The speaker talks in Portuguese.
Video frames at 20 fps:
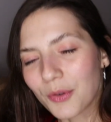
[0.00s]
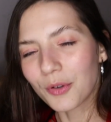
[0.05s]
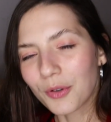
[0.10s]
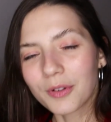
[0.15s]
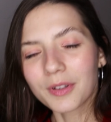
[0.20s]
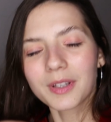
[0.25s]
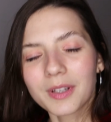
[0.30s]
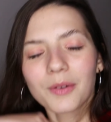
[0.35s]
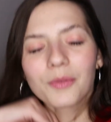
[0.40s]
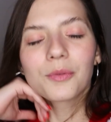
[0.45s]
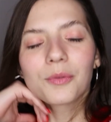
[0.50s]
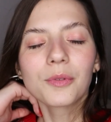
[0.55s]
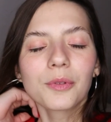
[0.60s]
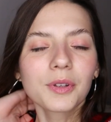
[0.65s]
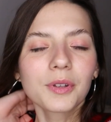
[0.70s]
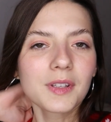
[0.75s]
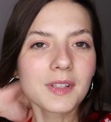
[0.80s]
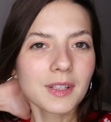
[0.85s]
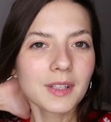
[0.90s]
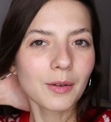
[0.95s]
coloquei um
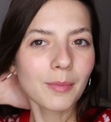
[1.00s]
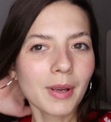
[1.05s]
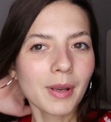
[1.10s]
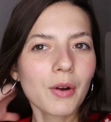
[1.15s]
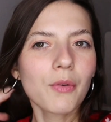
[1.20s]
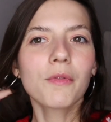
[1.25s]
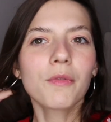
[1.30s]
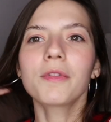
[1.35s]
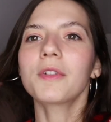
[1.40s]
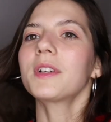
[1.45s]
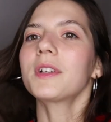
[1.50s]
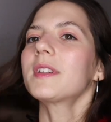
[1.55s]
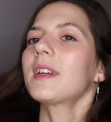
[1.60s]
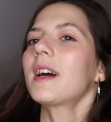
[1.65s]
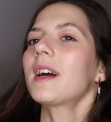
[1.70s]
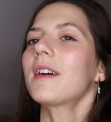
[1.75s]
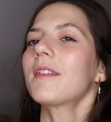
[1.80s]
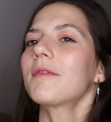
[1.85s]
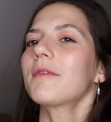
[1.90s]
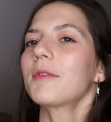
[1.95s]
lookzinho bem
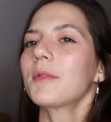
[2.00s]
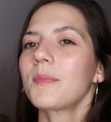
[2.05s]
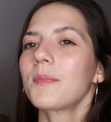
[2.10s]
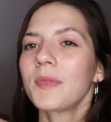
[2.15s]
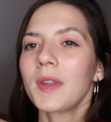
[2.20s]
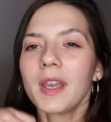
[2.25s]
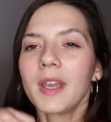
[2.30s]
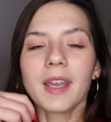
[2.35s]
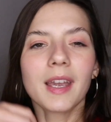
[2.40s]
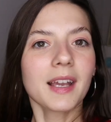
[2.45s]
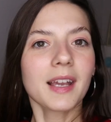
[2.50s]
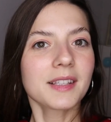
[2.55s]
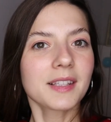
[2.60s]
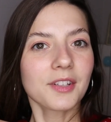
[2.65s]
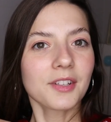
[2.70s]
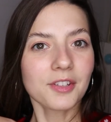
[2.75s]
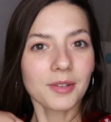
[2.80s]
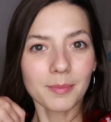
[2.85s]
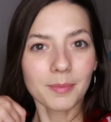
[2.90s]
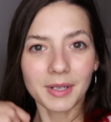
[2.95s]
confortável.
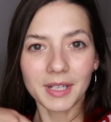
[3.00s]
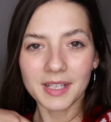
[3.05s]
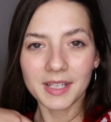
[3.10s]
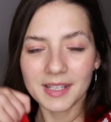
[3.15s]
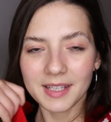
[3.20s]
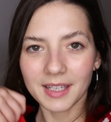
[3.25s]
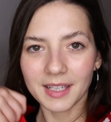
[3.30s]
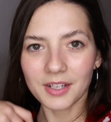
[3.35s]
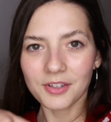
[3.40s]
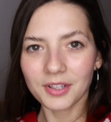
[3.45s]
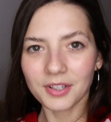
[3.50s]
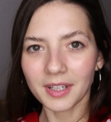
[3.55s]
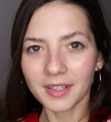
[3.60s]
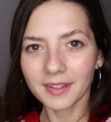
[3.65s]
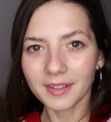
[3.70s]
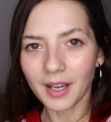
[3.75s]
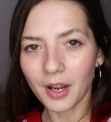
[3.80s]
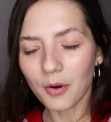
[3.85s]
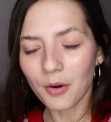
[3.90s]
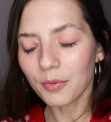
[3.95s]
Essa jumperzinha de
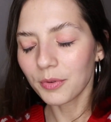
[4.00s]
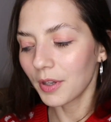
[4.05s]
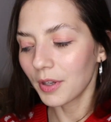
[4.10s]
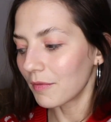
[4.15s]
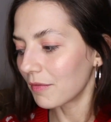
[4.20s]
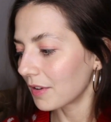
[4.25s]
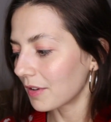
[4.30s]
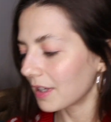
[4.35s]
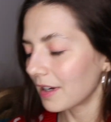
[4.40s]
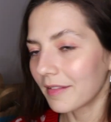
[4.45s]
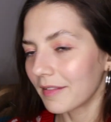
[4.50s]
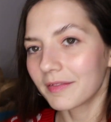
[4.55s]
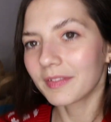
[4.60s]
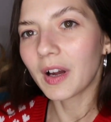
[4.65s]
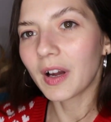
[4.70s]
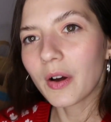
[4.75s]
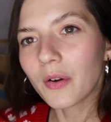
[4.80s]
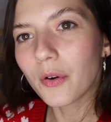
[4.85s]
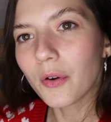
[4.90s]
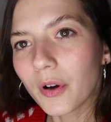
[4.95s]
Natal, porque eu vou
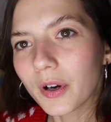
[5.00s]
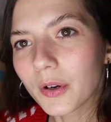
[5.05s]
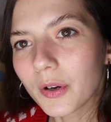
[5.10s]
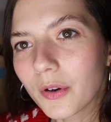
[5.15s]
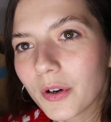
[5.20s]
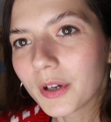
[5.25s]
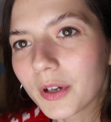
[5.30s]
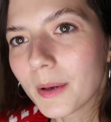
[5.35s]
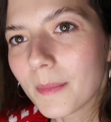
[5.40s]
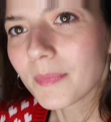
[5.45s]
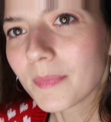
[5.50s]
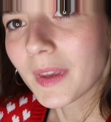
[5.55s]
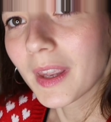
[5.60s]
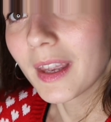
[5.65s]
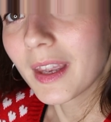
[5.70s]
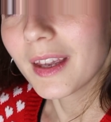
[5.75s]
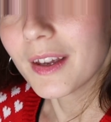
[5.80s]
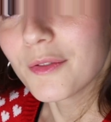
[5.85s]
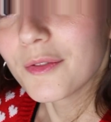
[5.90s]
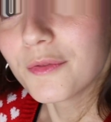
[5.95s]
gravar, ó, agora,
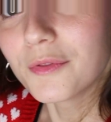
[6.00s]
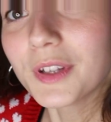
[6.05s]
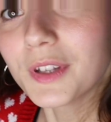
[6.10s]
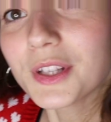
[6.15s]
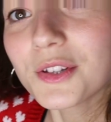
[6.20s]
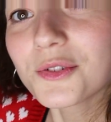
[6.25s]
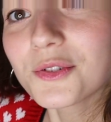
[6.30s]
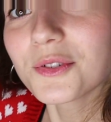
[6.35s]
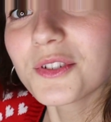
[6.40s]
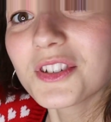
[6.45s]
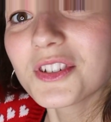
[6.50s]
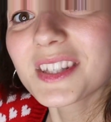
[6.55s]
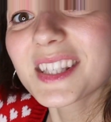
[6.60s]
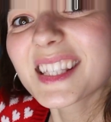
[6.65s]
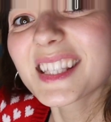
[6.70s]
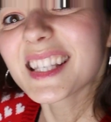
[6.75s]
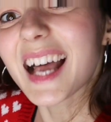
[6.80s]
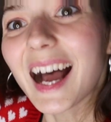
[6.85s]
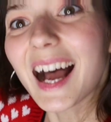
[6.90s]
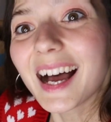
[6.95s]
vídeo de
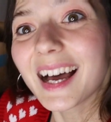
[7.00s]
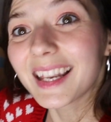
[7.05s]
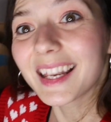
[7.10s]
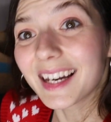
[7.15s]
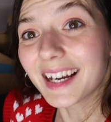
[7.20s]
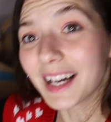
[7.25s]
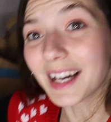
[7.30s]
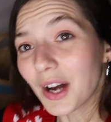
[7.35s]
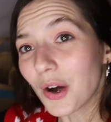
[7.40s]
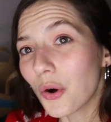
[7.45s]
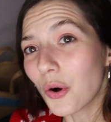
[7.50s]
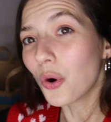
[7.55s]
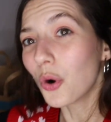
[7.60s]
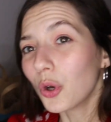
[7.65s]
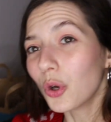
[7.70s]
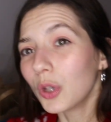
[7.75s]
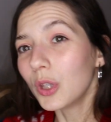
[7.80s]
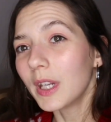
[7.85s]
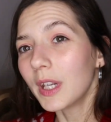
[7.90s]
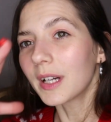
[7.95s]
Zara.
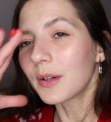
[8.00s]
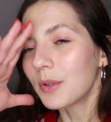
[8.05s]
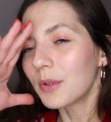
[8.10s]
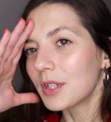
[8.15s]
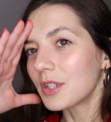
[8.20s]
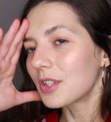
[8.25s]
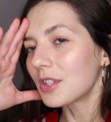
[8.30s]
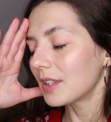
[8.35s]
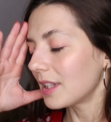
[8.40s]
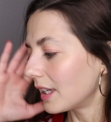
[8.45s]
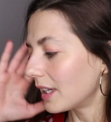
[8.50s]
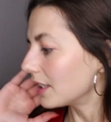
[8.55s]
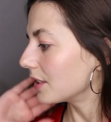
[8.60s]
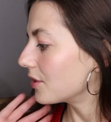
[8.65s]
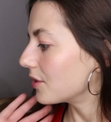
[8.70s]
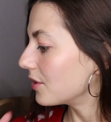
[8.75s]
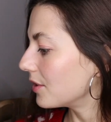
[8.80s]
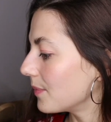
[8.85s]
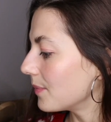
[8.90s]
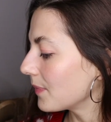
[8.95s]
Olha a
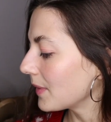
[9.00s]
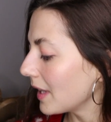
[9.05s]
quantidade